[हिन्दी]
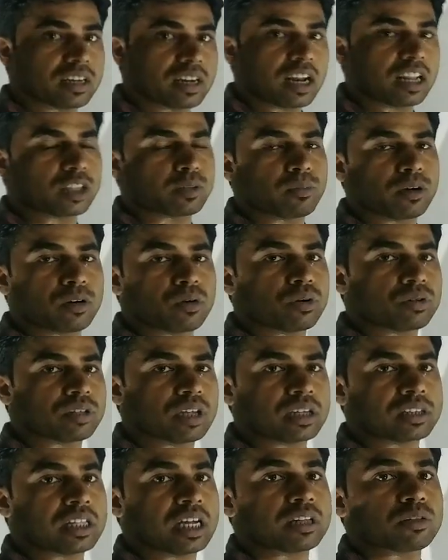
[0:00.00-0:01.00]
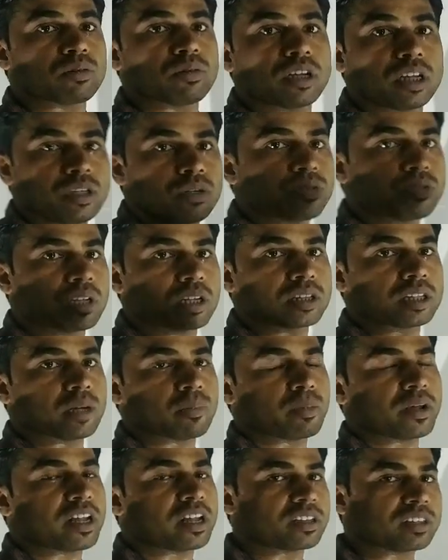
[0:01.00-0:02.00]
ऋणात्मक हो सकता है तो नहीं हो
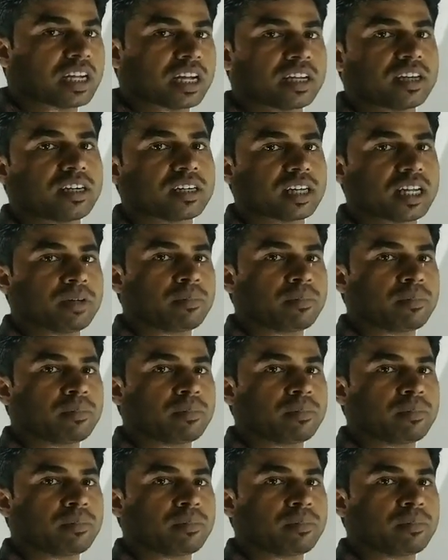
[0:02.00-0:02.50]
सकता है पर्यक्ता एनी